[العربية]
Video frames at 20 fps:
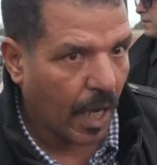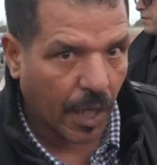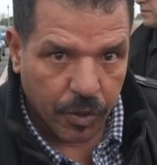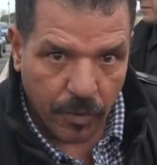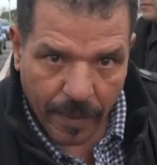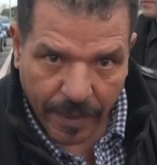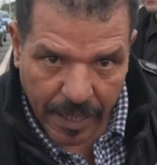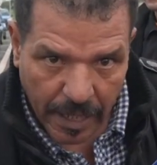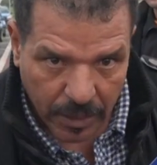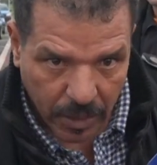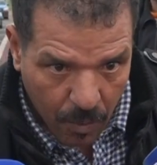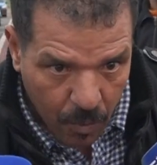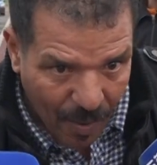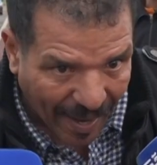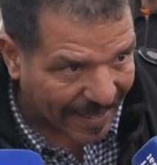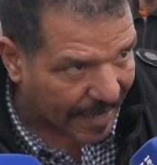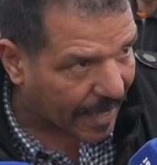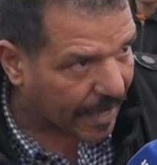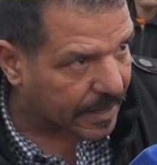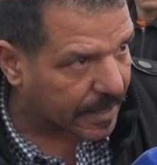حيت هما كنعطاهم
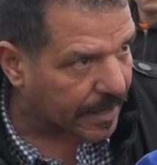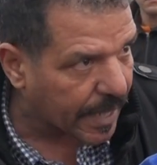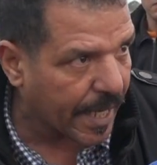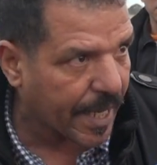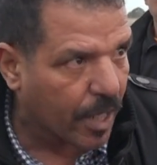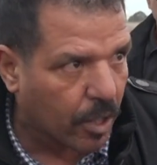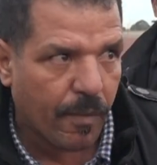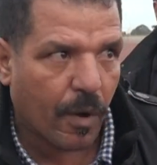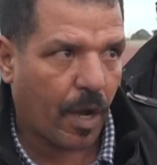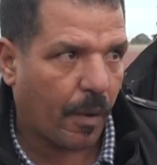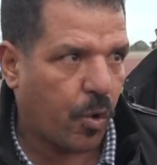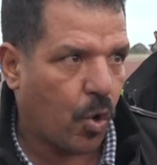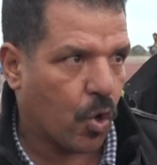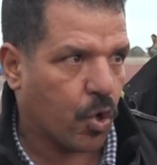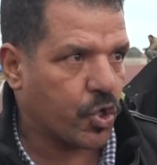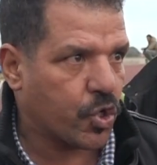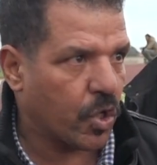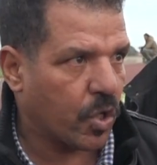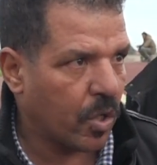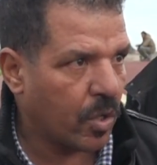واحد الخط ديريك وما
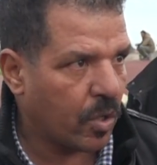قبلوش